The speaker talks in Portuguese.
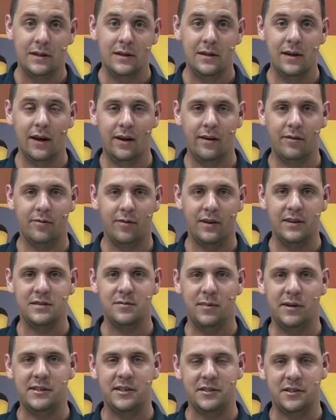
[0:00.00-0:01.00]
E aí,
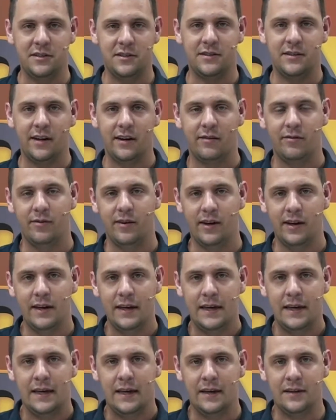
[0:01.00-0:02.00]
infelizmente, a gente tem que ver
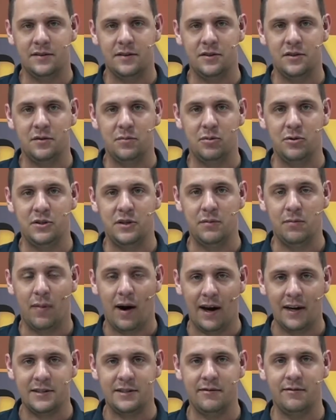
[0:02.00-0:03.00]
esse tipo de
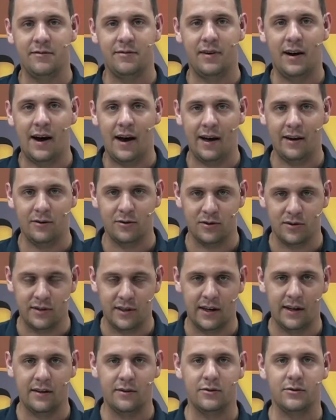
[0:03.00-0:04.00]
imagem, vários
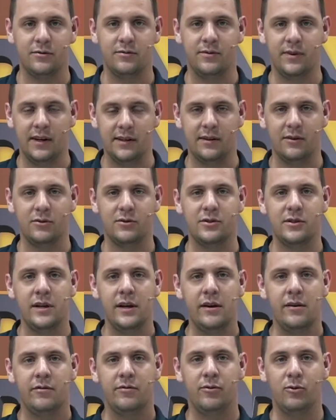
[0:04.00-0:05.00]
danos, vândalos
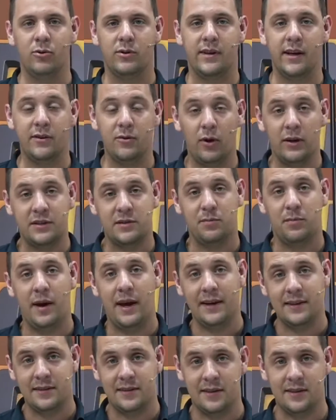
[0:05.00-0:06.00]
furtando as
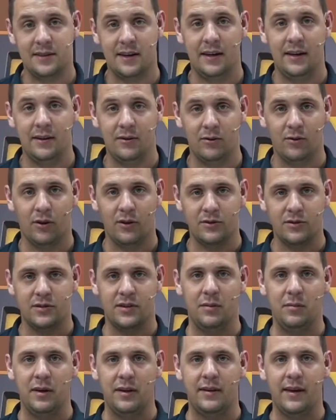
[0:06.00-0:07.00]
peças ali do nosso
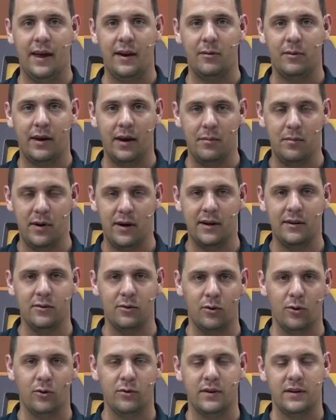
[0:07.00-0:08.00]
cemitério, quebrando
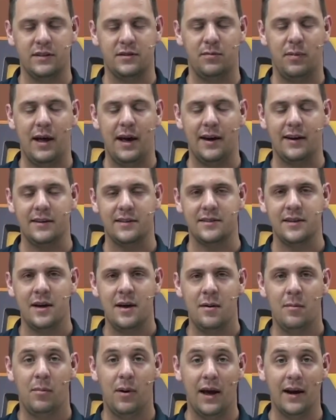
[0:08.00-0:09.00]
outras placas,
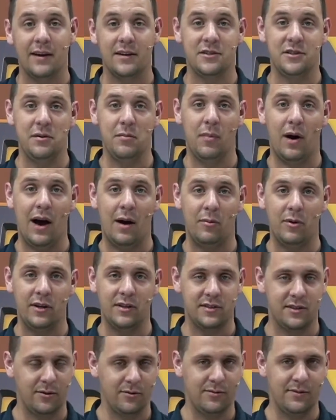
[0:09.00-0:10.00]
placas de mármore que
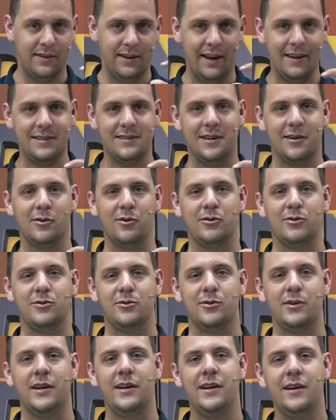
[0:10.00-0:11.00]
são dessa
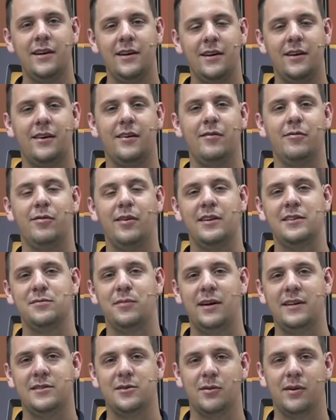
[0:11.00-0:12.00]
grossura e que
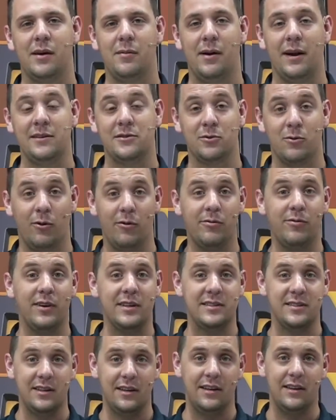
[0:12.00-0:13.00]
infelizmente são quebradas com
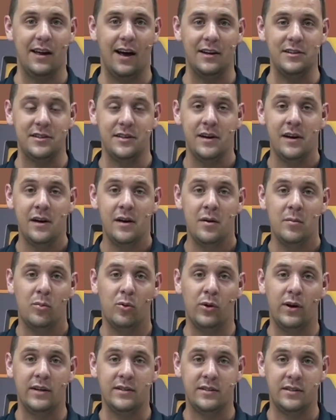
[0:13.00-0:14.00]
facilidade
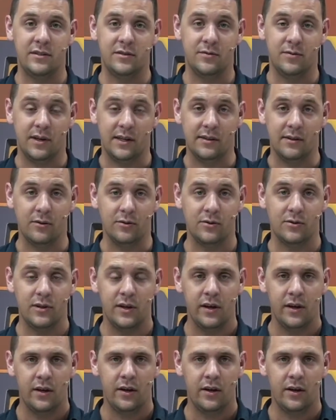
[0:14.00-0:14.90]
por esses vândalos.